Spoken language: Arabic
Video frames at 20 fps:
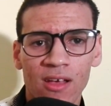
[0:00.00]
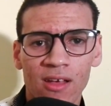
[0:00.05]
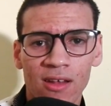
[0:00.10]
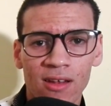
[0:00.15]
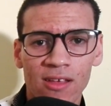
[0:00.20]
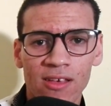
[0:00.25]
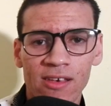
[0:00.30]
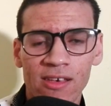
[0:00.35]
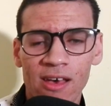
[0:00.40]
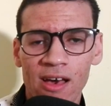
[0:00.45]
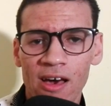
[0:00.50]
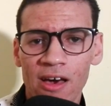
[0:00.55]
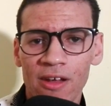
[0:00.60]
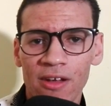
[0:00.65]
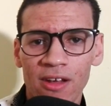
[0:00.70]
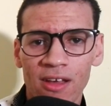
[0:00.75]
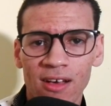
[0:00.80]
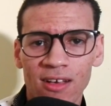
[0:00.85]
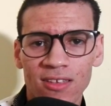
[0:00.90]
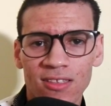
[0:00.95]
اللي هي
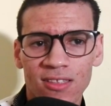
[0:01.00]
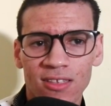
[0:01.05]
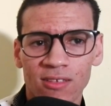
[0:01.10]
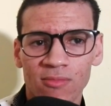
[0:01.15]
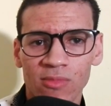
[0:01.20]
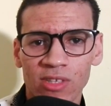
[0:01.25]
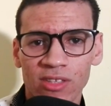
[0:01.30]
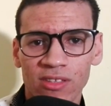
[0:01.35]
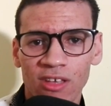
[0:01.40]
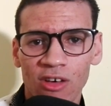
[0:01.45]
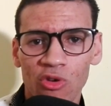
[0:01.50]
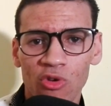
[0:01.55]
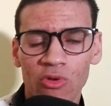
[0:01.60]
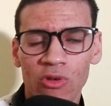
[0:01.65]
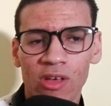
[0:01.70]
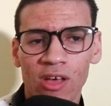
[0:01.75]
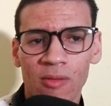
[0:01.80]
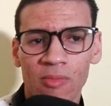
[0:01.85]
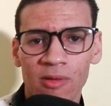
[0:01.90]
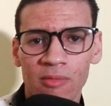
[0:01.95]
ان خاصك من
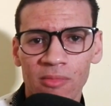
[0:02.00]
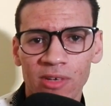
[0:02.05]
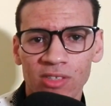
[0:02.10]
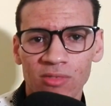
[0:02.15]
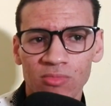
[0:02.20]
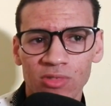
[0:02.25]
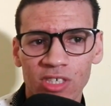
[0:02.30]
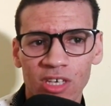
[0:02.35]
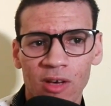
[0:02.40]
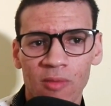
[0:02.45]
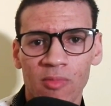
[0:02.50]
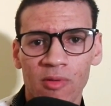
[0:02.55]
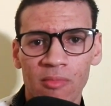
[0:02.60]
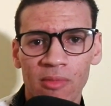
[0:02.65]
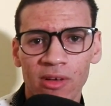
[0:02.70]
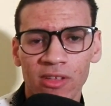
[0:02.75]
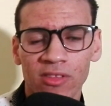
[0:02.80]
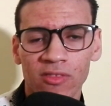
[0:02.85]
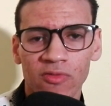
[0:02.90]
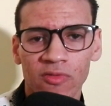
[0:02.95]
الضروري قبل ما تمشي قبل
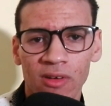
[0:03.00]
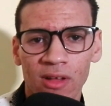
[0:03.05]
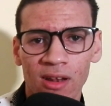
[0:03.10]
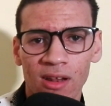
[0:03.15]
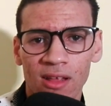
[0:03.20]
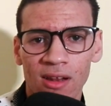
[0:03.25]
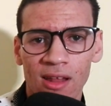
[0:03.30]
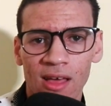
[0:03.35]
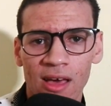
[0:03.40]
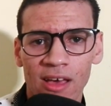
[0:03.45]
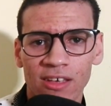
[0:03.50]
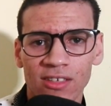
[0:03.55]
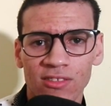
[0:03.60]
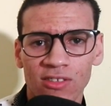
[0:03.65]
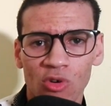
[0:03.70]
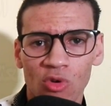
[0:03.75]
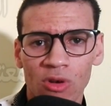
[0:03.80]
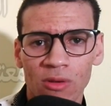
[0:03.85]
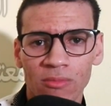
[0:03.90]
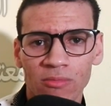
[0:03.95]
ما تدفع لاي
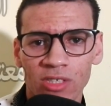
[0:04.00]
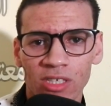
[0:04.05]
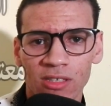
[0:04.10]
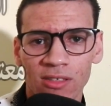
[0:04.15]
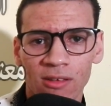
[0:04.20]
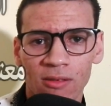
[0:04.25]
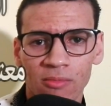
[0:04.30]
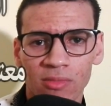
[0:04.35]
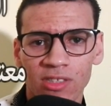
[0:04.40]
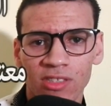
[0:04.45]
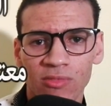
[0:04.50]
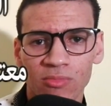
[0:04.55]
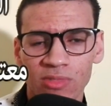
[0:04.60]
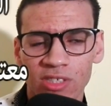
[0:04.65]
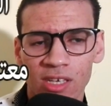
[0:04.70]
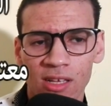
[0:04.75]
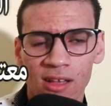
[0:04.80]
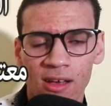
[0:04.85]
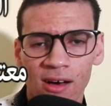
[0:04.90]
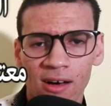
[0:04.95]
دوله مشي
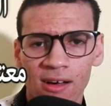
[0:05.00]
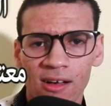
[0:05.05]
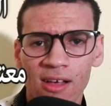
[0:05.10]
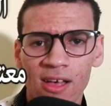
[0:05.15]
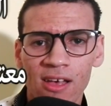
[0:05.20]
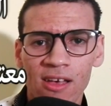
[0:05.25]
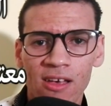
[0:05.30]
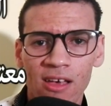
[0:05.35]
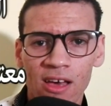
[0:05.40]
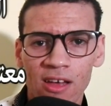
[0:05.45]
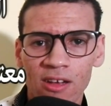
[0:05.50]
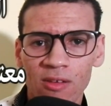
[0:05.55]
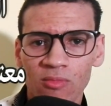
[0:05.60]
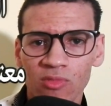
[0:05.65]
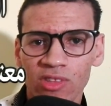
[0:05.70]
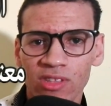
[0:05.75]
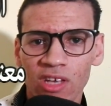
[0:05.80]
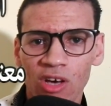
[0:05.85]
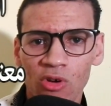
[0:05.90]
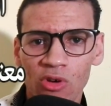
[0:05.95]
تمشي لها يعني من
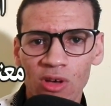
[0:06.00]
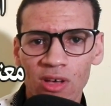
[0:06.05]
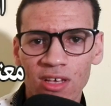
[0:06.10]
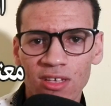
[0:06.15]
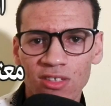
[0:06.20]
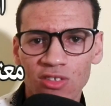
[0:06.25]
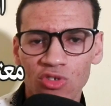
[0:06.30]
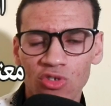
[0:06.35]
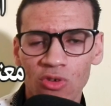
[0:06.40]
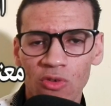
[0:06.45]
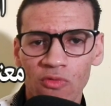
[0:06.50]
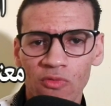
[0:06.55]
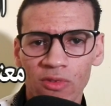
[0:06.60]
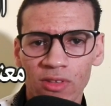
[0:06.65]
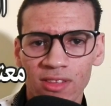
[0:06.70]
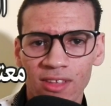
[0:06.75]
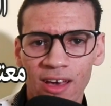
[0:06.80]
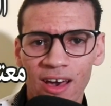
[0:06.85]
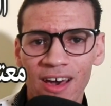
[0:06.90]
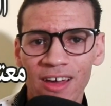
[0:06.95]
الضروري خاص تشوف
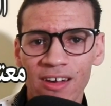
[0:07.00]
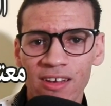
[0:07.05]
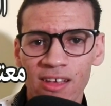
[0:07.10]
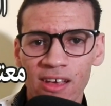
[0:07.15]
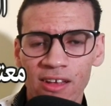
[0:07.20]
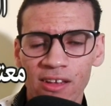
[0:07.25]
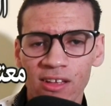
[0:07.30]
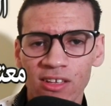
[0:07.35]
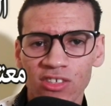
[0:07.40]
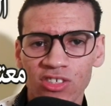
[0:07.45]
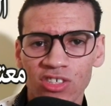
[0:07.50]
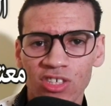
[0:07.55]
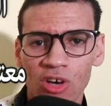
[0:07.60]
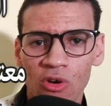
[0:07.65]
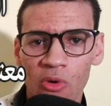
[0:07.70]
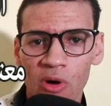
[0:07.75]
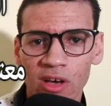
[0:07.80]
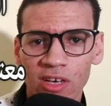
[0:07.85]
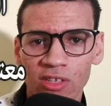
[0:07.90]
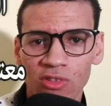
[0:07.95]
تقارن يعني
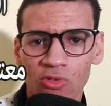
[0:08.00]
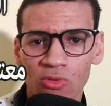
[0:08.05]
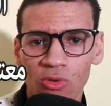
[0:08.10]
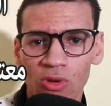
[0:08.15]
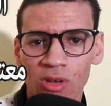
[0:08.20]
الشواهد